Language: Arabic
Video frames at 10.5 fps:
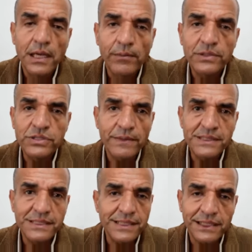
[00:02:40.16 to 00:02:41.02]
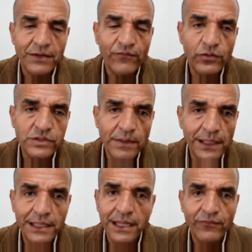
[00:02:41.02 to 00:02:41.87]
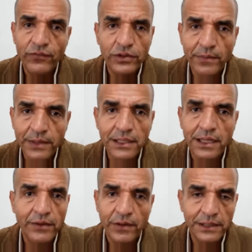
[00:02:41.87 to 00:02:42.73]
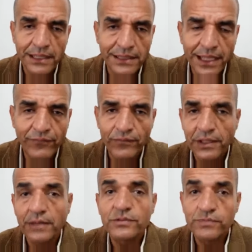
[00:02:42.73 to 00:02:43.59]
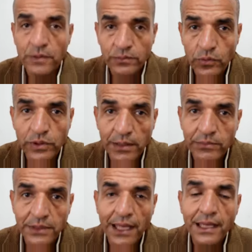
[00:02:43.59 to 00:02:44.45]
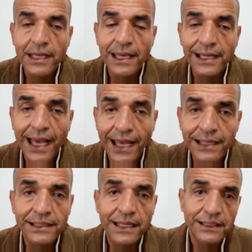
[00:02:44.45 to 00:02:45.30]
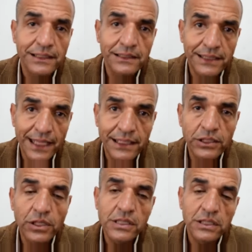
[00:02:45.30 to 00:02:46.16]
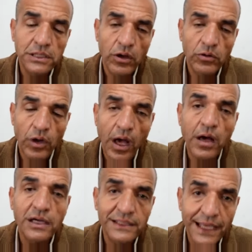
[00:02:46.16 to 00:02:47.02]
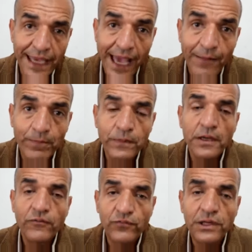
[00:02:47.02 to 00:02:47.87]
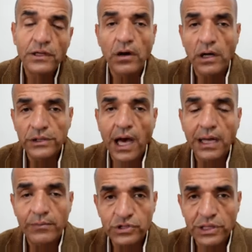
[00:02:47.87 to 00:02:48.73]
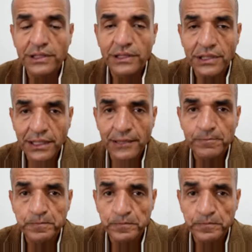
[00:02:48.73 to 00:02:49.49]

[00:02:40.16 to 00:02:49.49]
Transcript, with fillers: مش مثلا سنه 2070 2080 3000 لان مش مضمون امتى الحل الثاني يحقق نجاح في القضاء على مشكله التدخين